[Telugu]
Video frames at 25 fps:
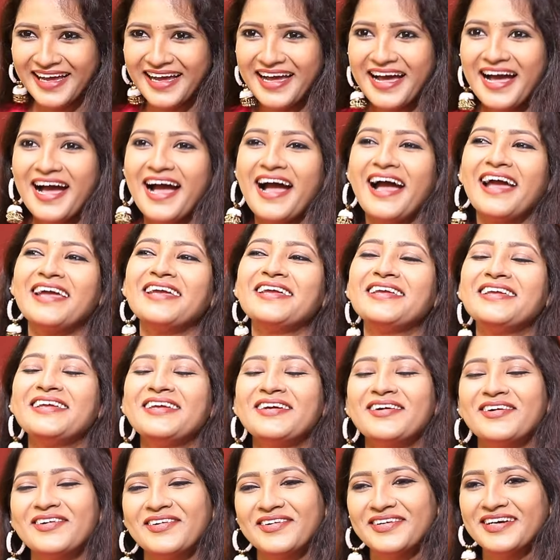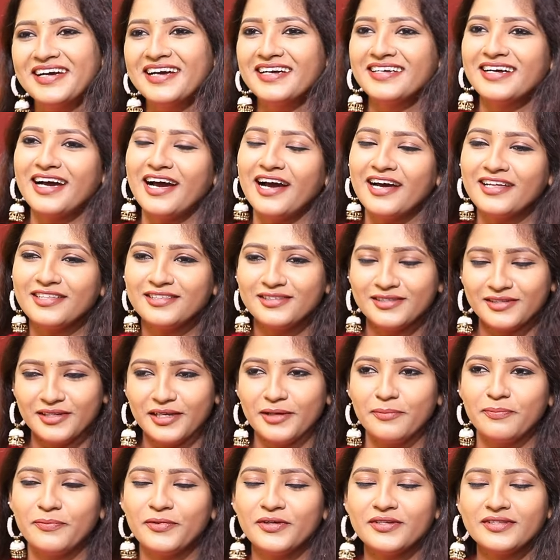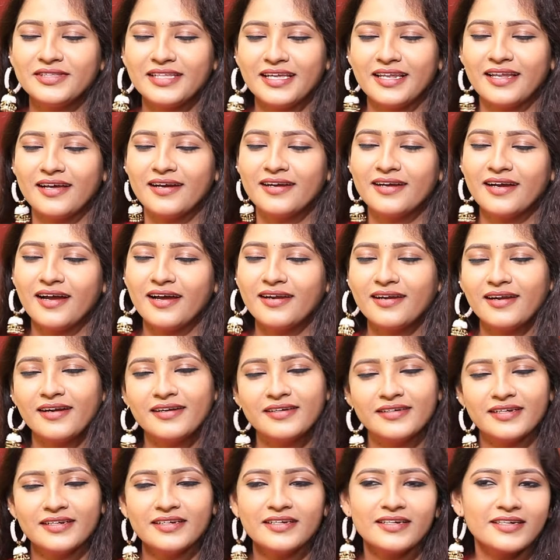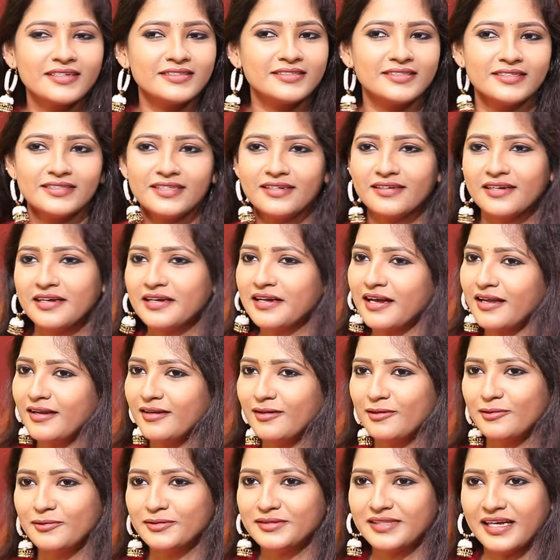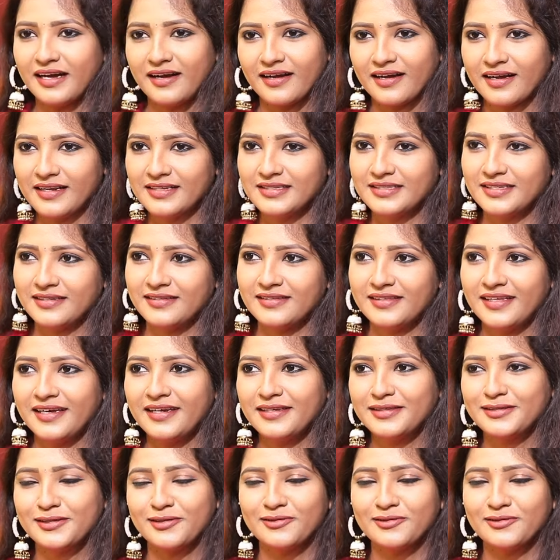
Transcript: కానీ మాకు అయ్యో ఇప్పుడు తెలంగాణ అంటేనే ఖచ్చితంగా కళ్ళు తాగాల్సిందే